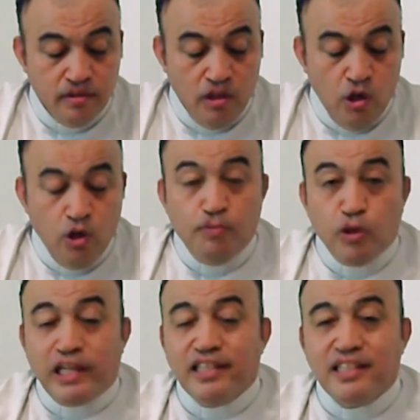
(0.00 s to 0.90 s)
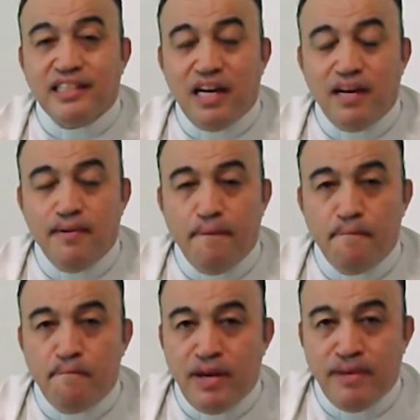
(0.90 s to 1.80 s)
lo importante es estar
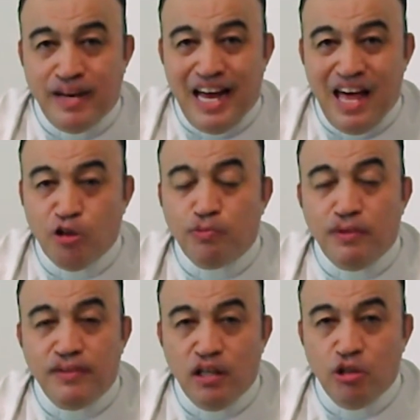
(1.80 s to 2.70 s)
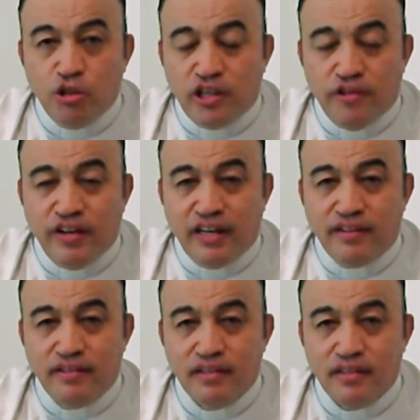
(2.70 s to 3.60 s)
preparados viviendo nuestra fe,
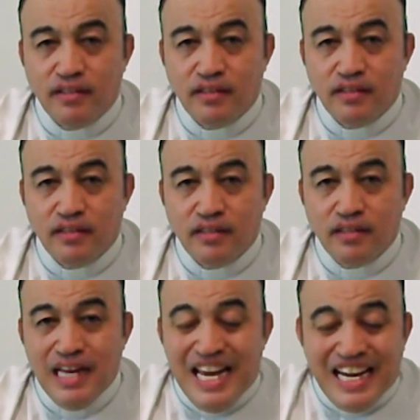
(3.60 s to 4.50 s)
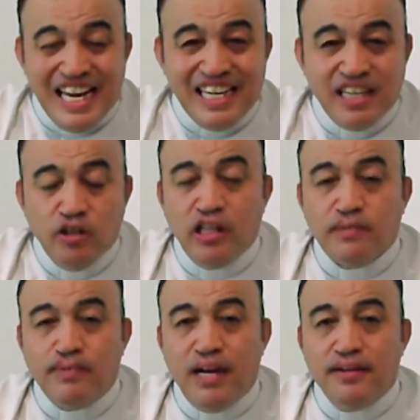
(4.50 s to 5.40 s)
creyendo en las
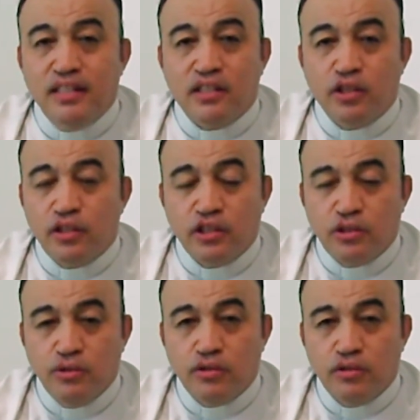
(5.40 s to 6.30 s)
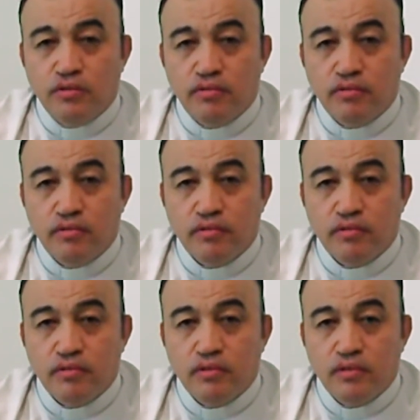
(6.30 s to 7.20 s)
palabras del Señor Jesús.
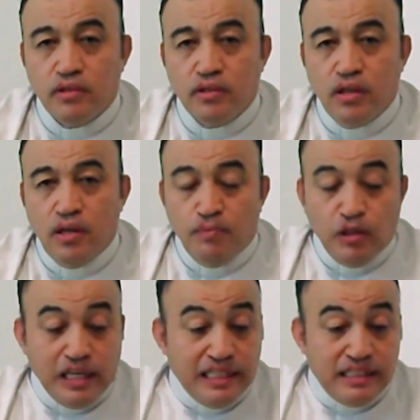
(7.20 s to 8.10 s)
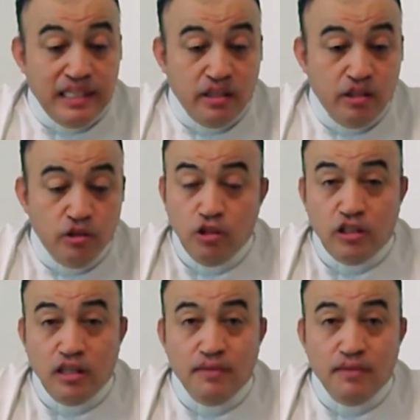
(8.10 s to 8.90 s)
Porque el que está en Dios no tiene